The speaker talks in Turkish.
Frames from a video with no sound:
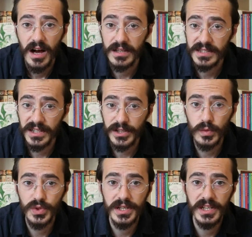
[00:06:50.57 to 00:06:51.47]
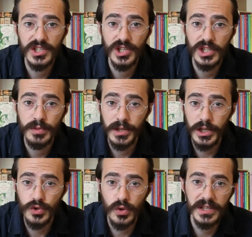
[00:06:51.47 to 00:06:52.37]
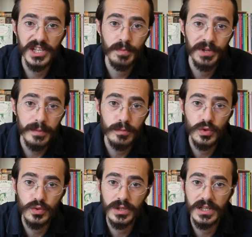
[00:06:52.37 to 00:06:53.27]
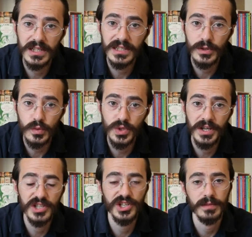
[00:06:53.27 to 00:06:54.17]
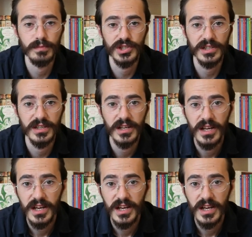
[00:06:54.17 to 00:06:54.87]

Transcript: hastaları üzerindeki çalışmaları çok geçmeden bütün dikkatleri üzerine çekmişti.